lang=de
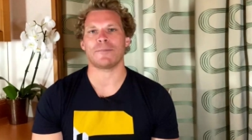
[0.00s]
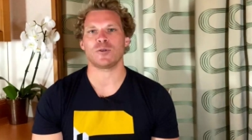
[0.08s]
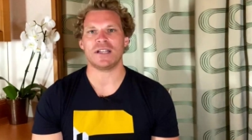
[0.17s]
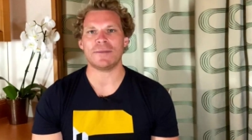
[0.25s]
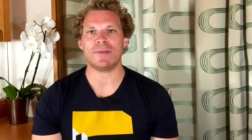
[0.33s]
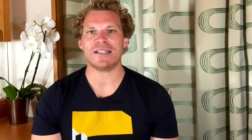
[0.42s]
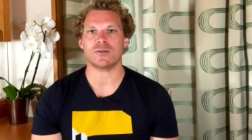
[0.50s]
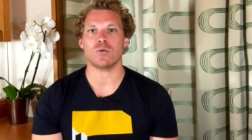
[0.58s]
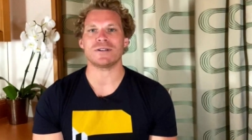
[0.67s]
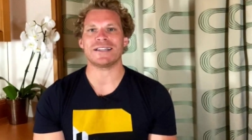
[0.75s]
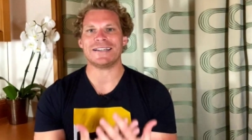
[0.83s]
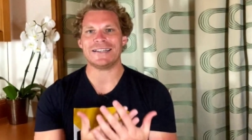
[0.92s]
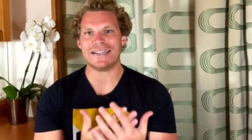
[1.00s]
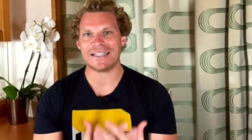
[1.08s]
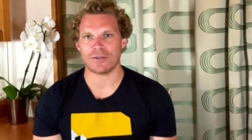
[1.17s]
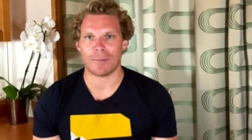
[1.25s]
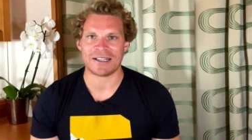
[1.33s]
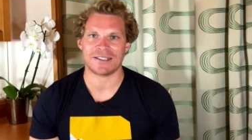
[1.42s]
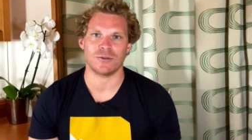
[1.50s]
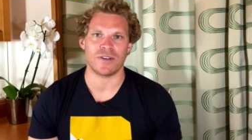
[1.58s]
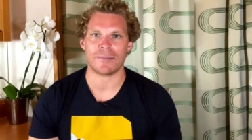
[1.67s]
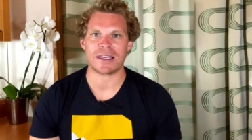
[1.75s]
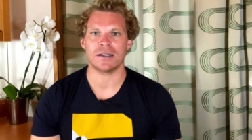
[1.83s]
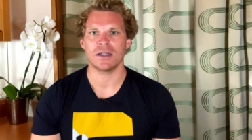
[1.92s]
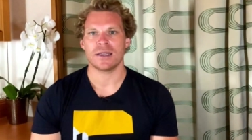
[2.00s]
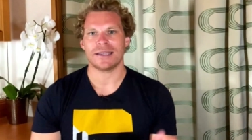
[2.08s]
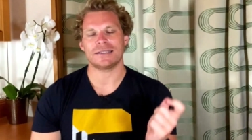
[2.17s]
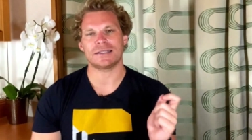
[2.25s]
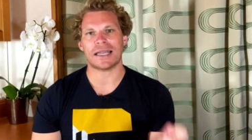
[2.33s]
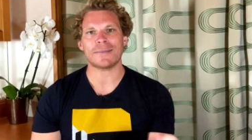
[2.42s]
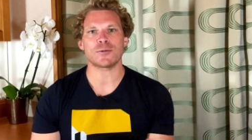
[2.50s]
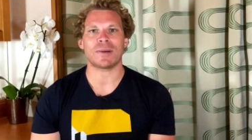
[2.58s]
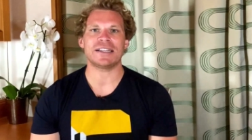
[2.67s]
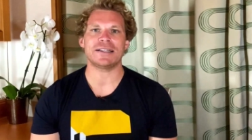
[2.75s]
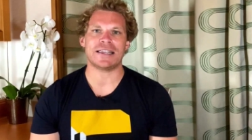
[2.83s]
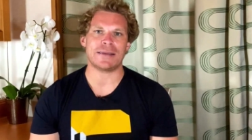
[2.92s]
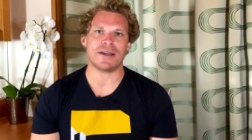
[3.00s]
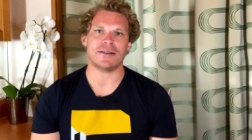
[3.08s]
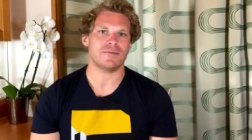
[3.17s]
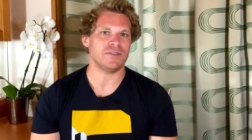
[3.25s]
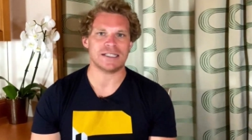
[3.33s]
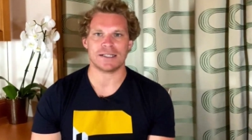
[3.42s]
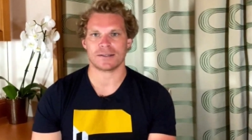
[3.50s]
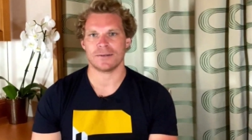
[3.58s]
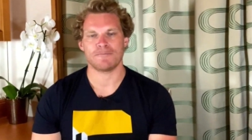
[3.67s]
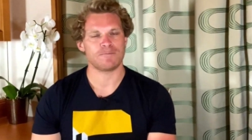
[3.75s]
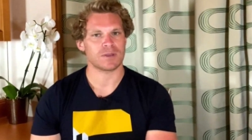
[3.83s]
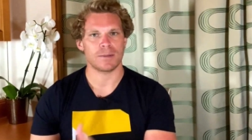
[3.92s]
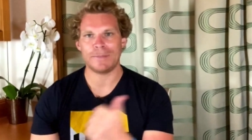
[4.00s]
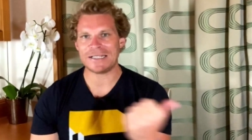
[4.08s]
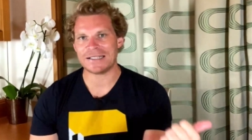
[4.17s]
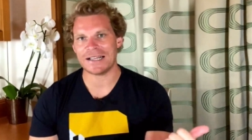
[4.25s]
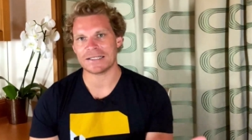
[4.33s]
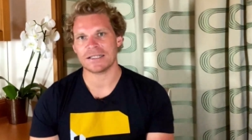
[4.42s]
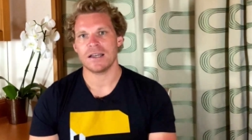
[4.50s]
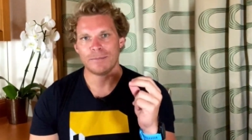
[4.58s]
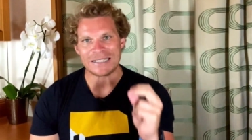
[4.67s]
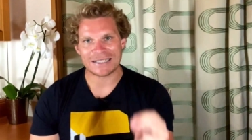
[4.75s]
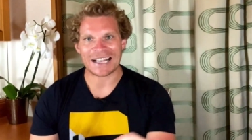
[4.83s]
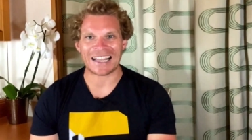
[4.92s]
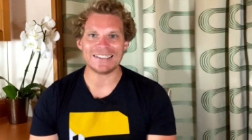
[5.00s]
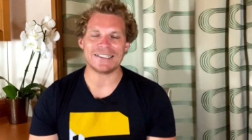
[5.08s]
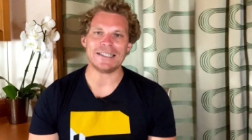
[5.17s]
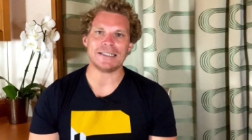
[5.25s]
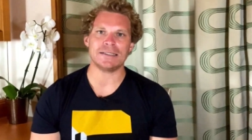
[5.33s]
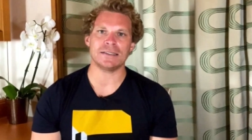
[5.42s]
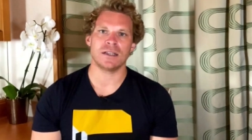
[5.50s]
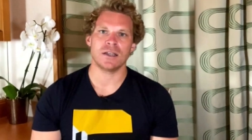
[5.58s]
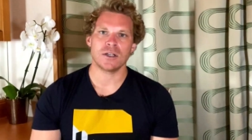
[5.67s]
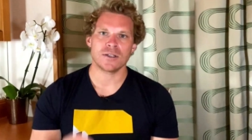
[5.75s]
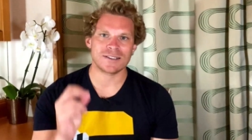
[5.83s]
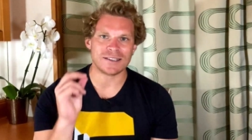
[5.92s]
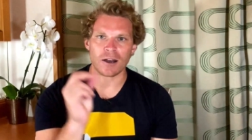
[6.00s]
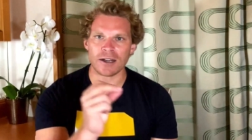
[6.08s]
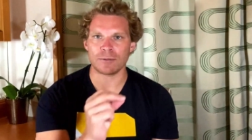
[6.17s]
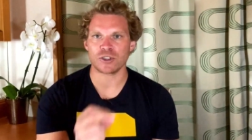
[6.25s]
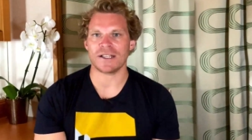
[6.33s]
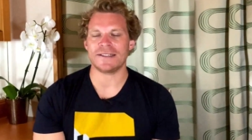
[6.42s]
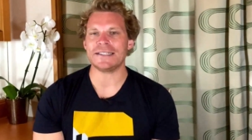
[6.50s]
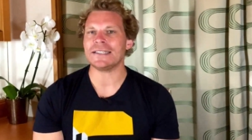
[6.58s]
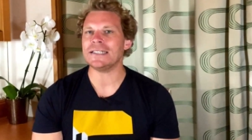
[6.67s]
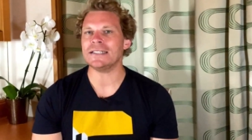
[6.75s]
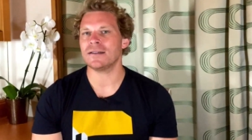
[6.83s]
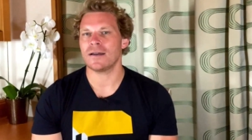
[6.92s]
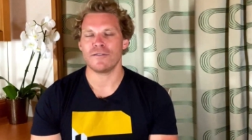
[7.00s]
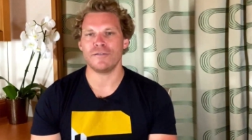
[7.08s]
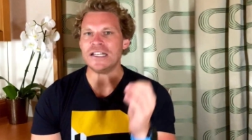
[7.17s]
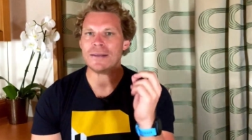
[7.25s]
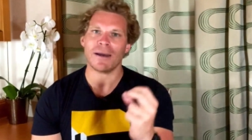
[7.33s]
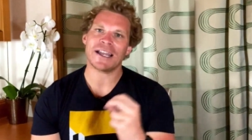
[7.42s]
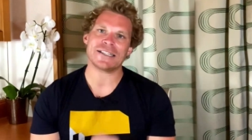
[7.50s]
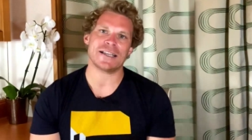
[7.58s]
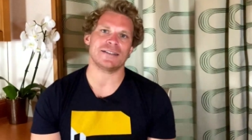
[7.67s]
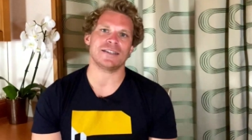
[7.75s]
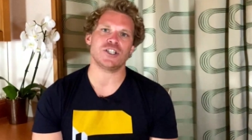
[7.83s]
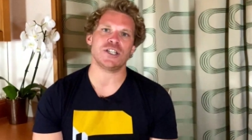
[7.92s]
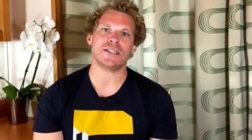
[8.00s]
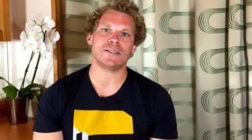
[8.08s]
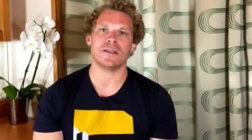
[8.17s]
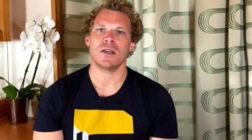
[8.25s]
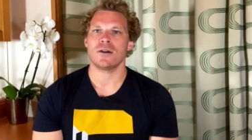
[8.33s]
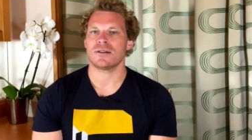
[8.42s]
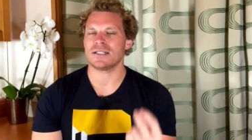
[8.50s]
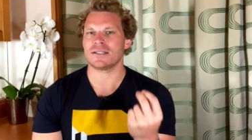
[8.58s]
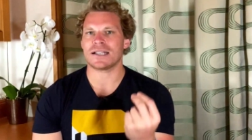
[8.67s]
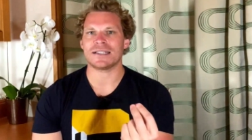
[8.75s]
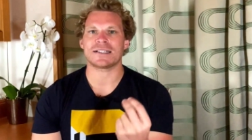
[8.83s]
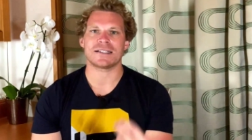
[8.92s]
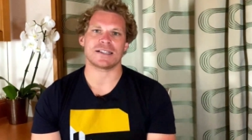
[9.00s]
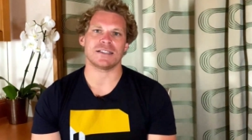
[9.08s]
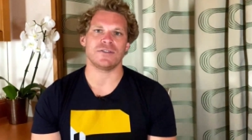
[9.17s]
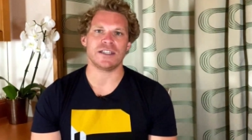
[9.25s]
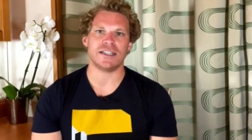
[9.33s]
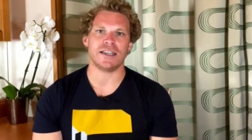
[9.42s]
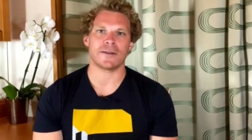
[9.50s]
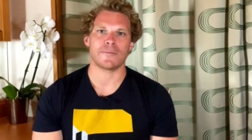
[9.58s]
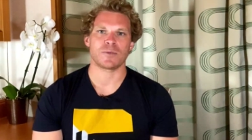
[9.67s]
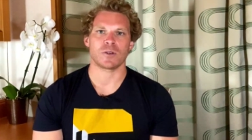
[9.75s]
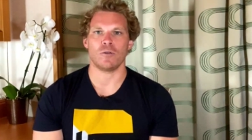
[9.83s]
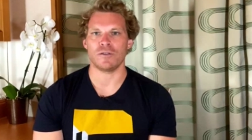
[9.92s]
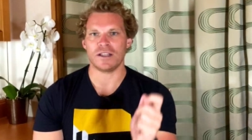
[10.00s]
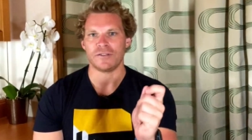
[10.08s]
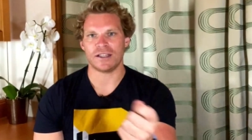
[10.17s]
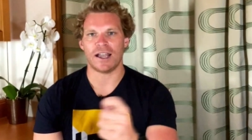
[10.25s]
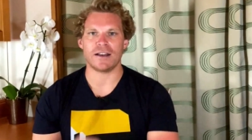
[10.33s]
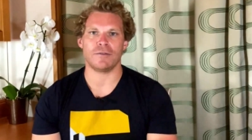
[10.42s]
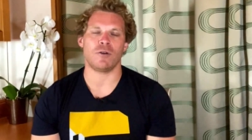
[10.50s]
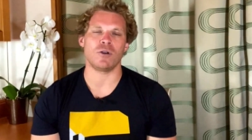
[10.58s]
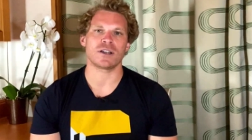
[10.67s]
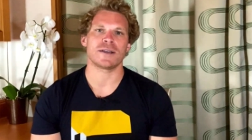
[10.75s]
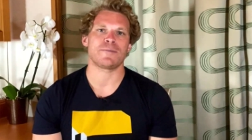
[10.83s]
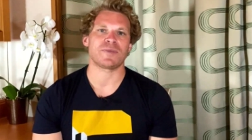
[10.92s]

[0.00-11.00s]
up to date bist und nichts verpasst. Und wir haben hier extrem spannende Themen, wie gesagt, Business, Business-Ansichten, Startup-Strategien, viele Mindset-Geschichten. Das ist ganz, ganz, ganz wichtig, hoffentlich für deinen Erfolg